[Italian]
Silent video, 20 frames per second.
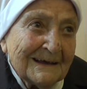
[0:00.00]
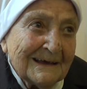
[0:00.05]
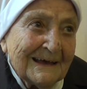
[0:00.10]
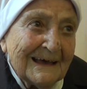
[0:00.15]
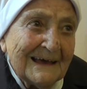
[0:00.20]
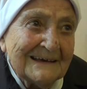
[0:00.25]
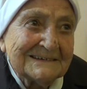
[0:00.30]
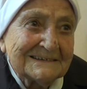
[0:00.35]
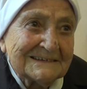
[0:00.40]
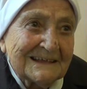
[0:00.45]

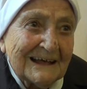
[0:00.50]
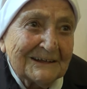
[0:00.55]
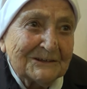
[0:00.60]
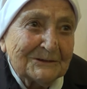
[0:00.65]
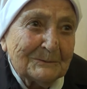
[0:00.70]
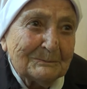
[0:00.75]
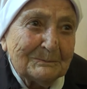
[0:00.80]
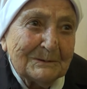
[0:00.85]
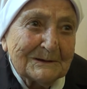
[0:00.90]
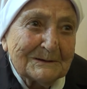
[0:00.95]
è
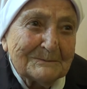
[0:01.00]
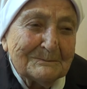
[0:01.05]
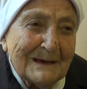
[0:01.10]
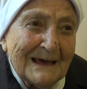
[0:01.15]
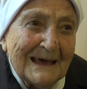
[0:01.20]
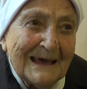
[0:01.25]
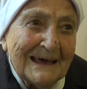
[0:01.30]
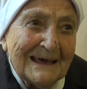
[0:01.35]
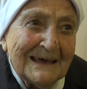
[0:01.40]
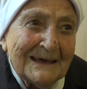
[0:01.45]
stata per
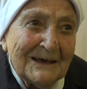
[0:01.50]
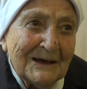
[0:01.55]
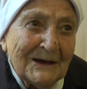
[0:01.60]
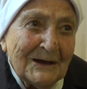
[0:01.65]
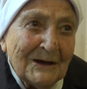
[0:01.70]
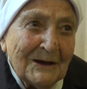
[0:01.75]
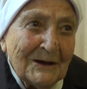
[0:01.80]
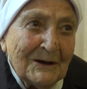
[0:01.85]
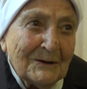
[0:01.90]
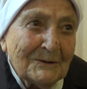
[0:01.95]
me
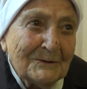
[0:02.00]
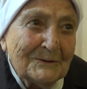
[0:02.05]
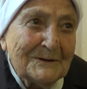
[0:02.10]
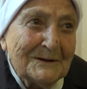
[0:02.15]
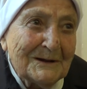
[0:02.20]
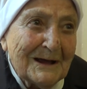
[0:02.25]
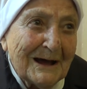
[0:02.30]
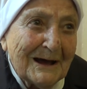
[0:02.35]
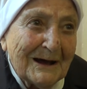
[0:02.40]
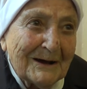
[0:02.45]

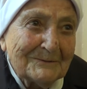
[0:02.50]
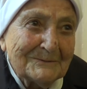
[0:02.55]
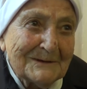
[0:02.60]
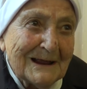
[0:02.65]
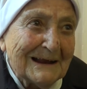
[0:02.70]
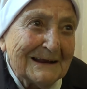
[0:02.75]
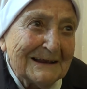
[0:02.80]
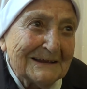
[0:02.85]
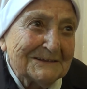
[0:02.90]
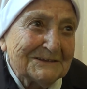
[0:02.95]
una,
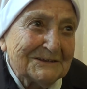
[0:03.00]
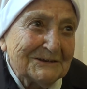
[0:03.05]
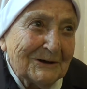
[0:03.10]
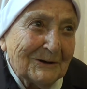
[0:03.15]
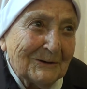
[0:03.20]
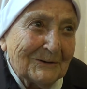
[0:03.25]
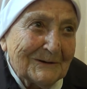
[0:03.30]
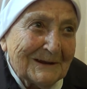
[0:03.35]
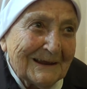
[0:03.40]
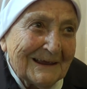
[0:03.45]
una
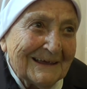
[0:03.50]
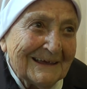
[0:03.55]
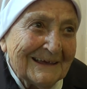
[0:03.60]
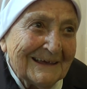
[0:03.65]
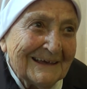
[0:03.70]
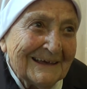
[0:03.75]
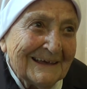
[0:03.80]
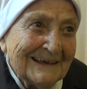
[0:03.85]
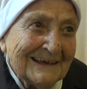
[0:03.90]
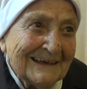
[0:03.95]
lezione
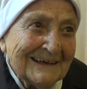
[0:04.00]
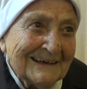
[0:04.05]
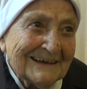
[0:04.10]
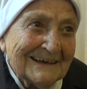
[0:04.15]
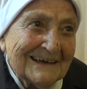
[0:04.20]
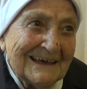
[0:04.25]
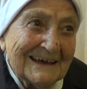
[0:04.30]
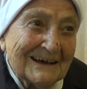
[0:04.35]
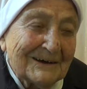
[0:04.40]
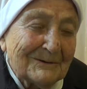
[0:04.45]

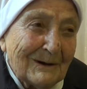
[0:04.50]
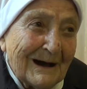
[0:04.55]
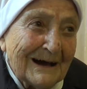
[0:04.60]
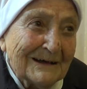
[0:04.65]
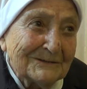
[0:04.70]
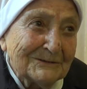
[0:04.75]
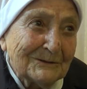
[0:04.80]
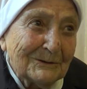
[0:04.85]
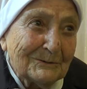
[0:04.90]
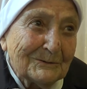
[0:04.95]
che
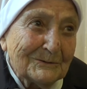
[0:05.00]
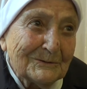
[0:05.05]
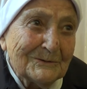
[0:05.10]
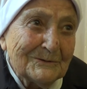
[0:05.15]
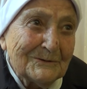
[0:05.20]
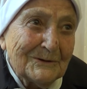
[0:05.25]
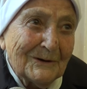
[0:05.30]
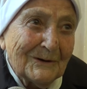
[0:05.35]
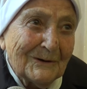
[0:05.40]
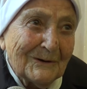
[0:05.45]
quando
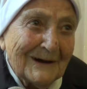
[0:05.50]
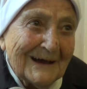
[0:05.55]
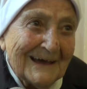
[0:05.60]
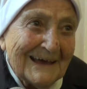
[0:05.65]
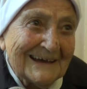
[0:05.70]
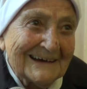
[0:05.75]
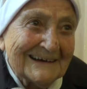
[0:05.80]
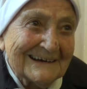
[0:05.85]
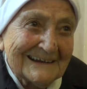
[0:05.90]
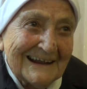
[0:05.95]
uno
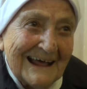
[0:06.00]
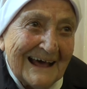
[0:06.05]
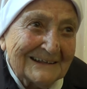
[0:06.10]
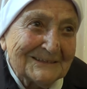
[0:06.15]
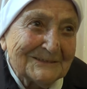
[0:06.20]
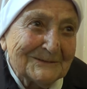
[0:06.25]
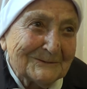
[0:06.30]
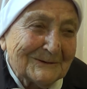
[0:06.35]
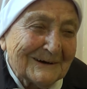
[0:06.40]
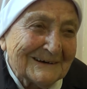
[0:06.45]
è
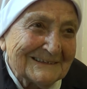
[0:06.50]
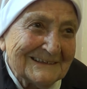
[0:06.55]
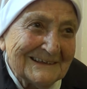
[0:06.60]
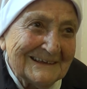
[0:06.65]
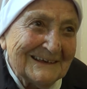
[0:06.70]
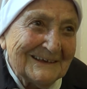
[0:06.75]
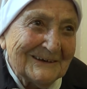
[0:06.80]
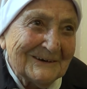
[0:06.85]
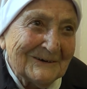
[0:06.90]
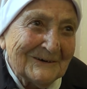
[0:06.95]
grato a
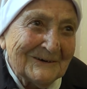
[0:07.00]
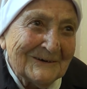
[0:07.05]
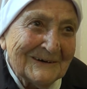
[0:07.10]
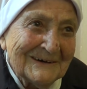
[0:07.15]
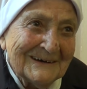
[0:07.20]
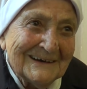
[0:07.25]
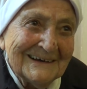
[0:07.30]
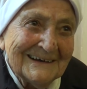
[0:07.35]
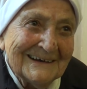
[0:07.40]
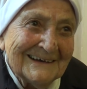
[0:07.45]
Dio
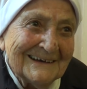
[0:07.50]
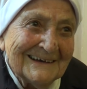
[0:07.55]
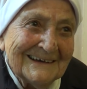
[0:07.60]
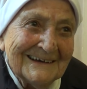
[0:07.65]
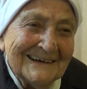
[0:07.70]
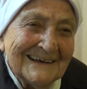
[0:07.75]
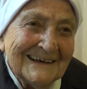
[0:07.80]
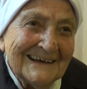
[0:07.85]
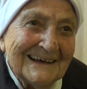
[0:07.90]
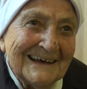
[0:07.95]

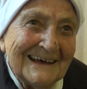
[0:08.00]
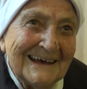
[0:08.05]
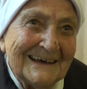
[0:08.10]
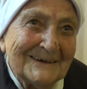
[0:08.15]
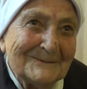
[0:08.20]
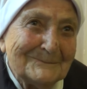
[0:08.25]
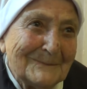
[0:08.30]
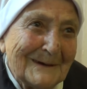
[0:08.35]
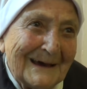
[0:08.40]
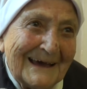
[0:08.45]

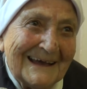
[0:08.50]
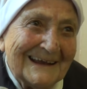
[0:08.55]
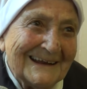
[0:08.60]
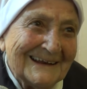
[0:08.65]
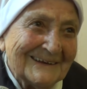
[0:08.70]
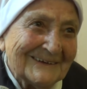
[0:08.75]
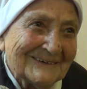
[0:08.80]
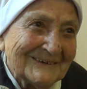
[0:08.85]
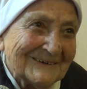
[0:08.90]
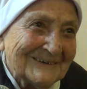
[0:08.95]
è
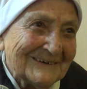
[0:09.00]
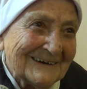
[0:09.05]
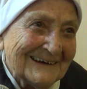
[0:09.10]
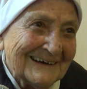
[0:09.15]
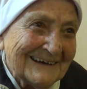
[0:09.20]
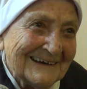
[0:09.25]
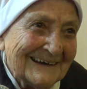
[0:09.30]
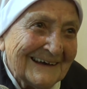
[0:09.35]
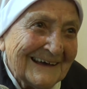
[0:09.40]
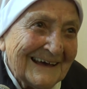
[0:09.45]

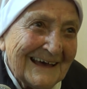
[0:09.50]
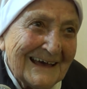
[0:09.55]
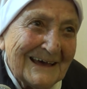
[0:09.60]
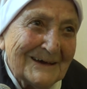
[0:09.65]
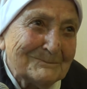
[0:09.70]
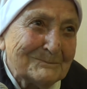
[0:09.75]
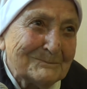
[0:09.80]
bello è